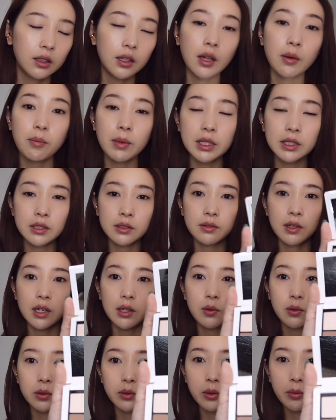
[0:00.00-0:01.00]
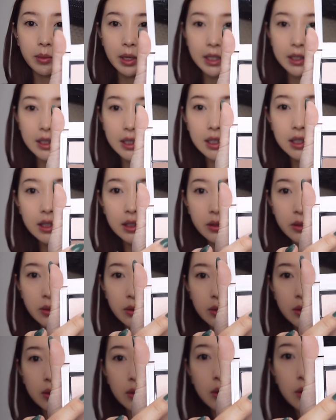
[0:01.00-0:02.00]
でまずはこの真ん中
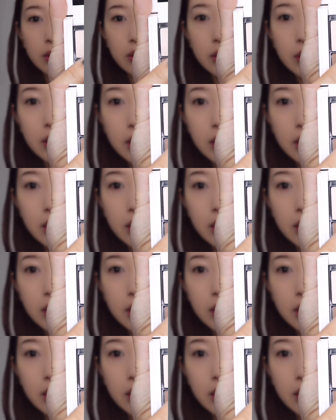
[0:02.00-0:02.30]
のこの